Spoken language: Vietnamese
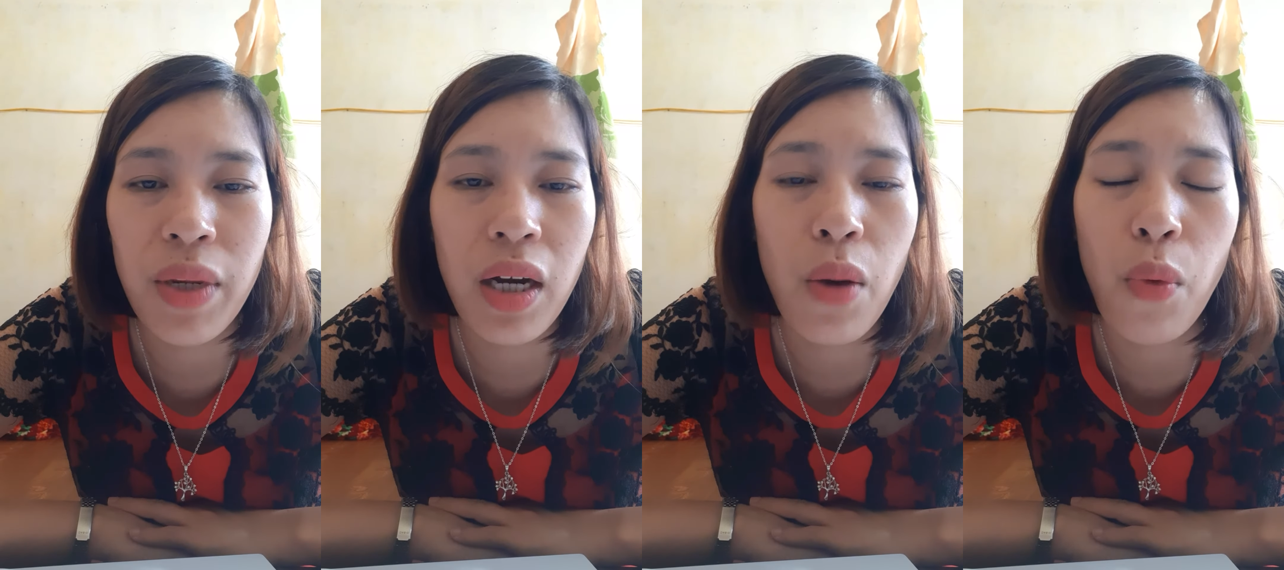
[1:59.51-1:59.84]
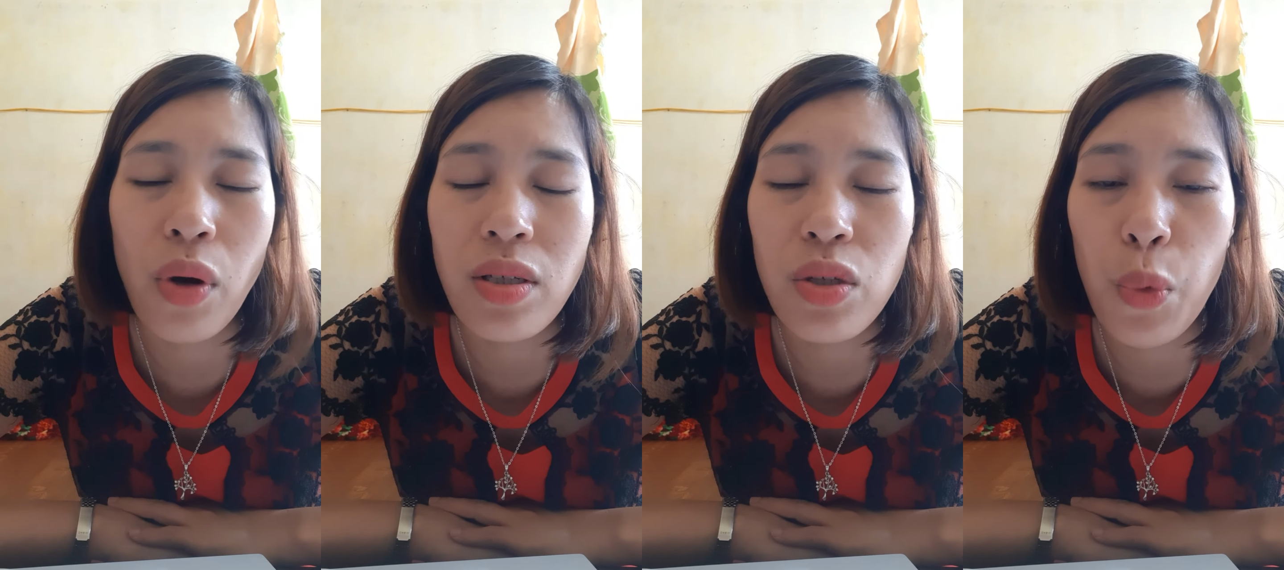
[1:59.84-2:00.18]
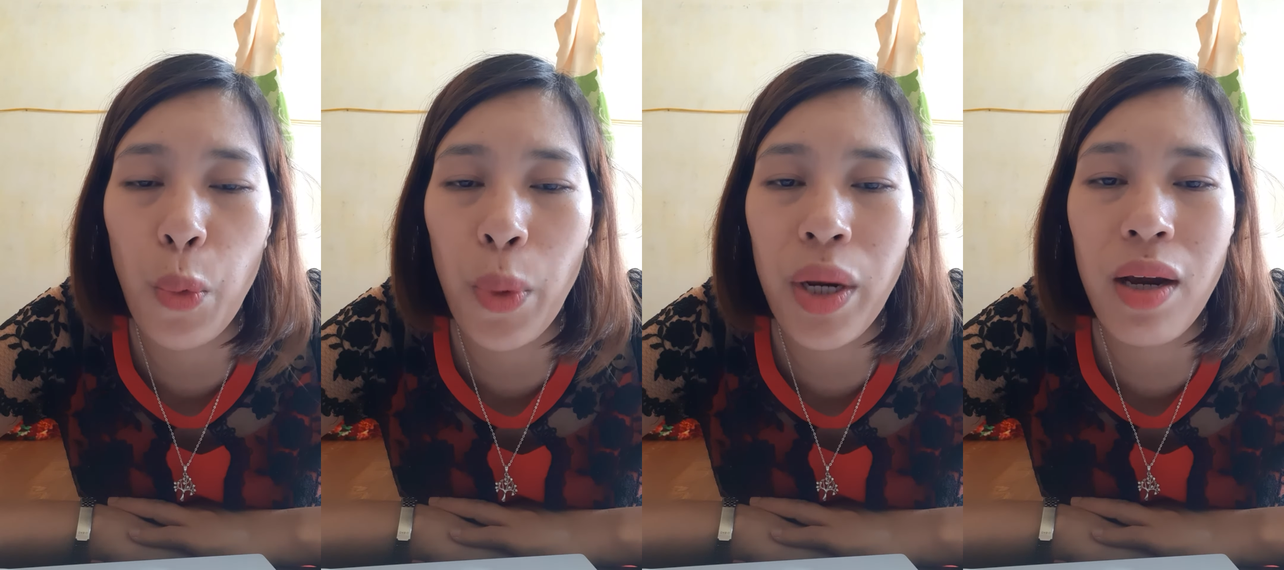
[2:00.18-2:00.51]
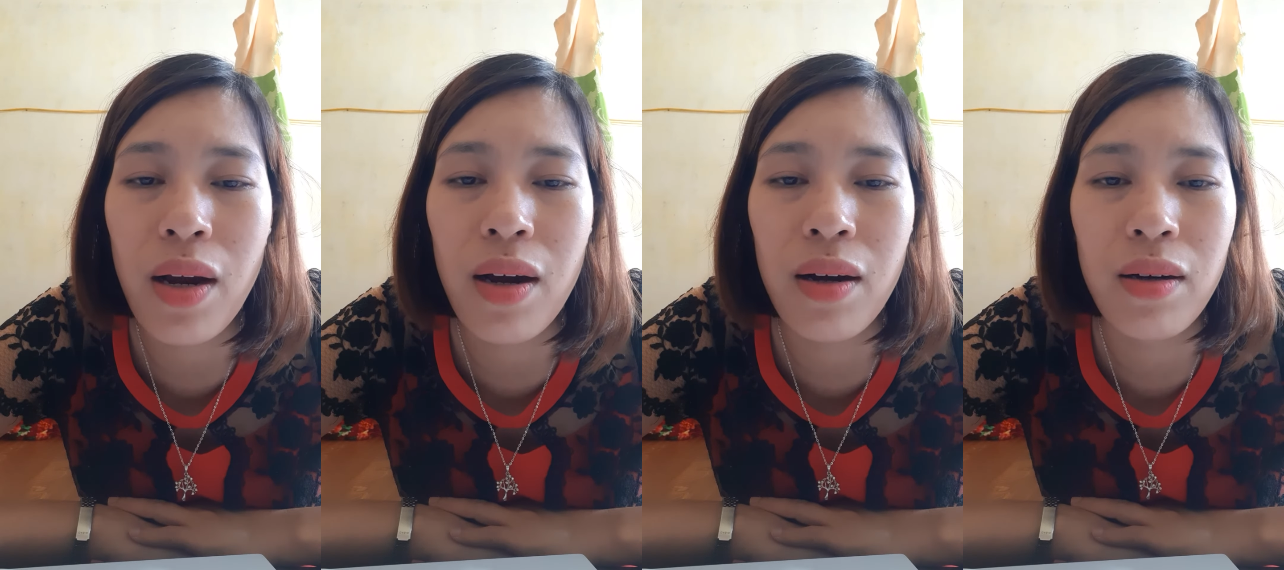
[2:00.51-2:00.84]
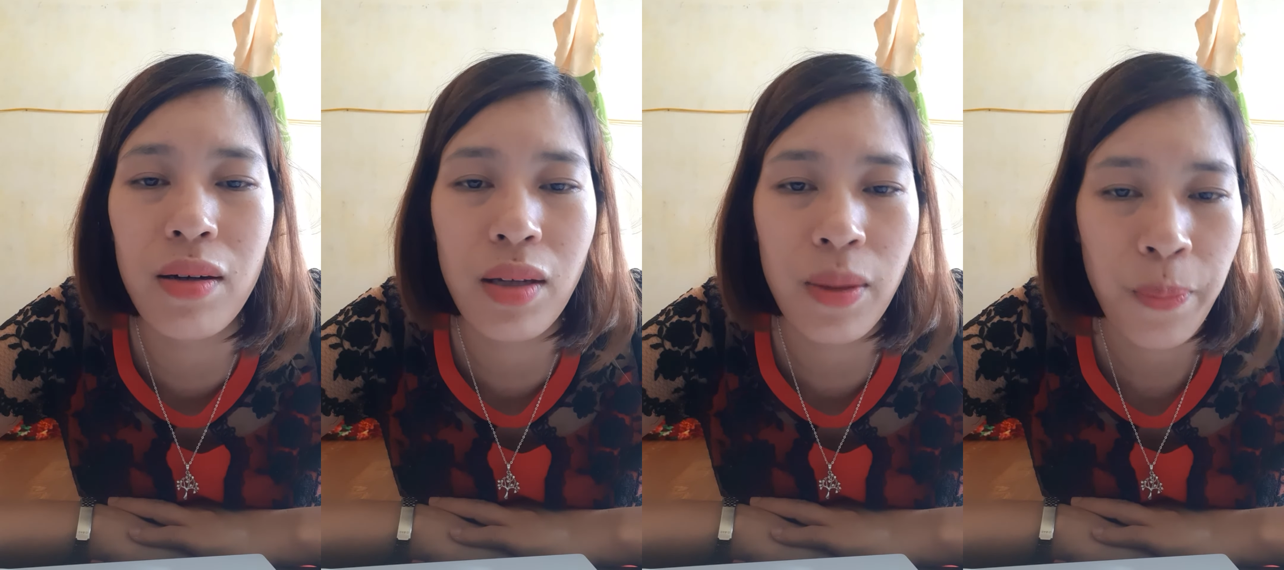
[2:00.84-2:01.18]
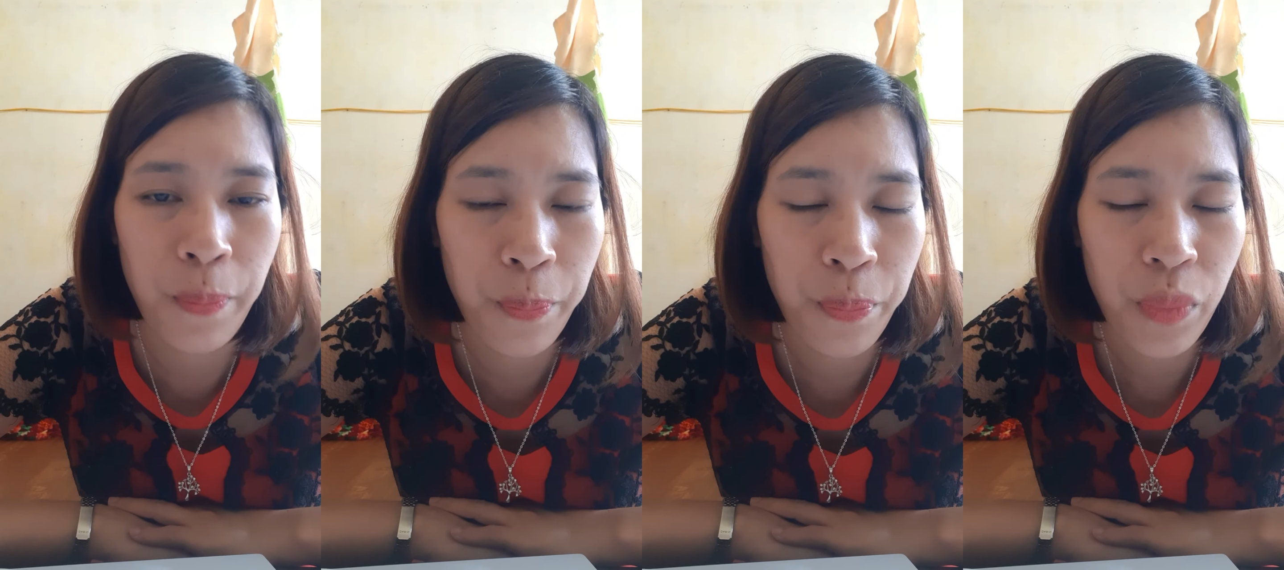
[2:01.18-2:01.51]
mình không có swinger nhé
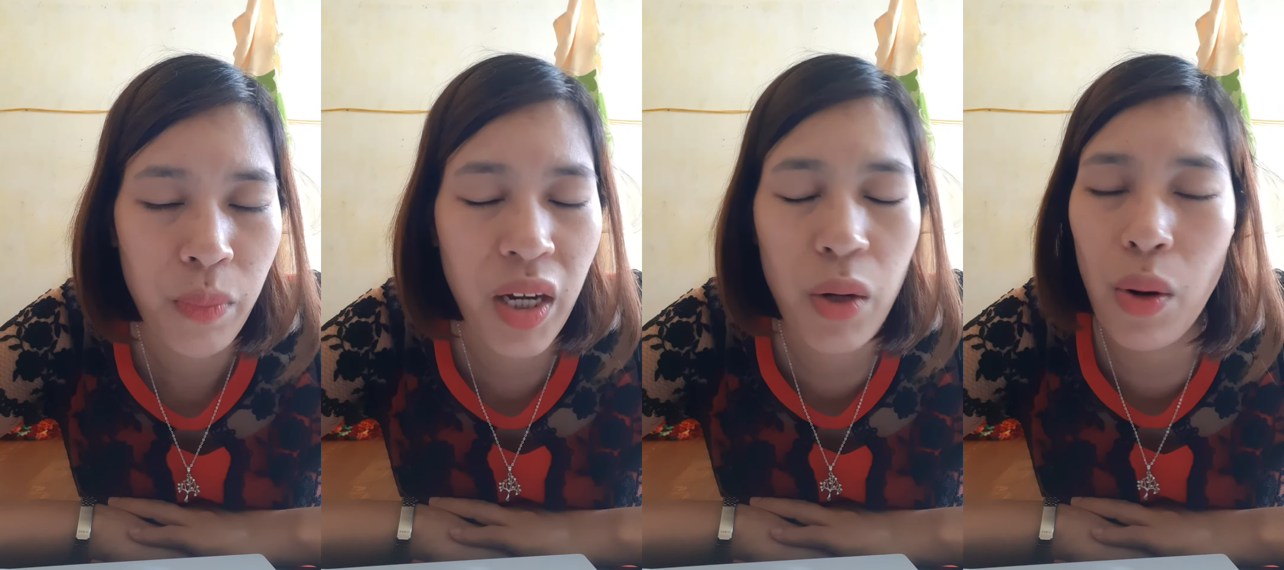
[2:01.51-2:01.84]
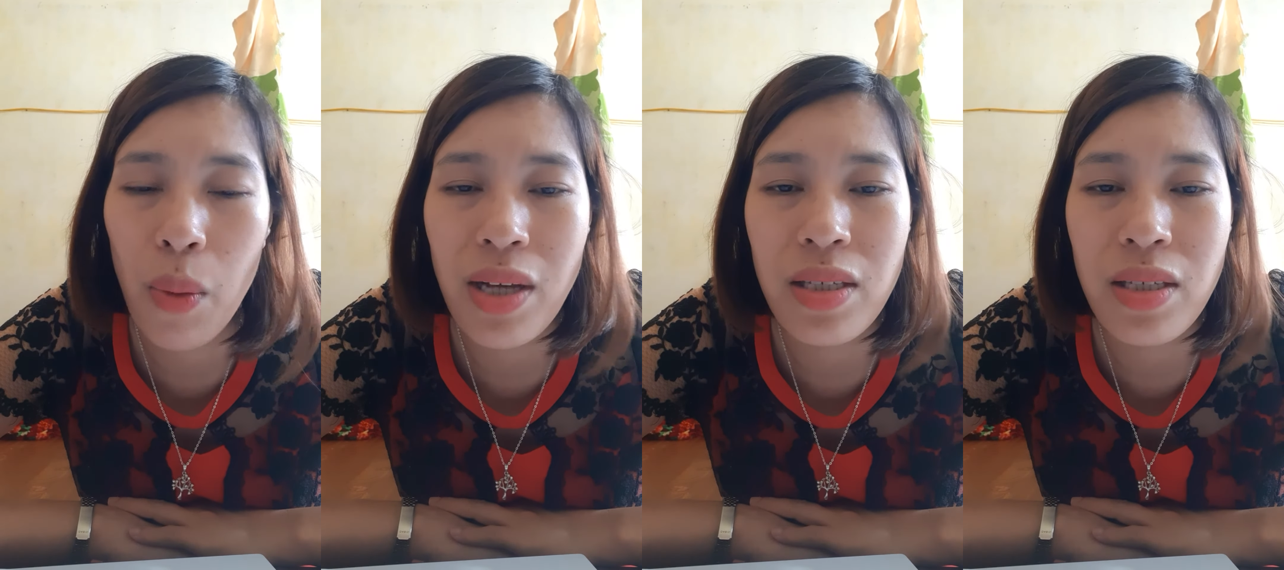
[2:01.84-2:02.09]
mình không đọc là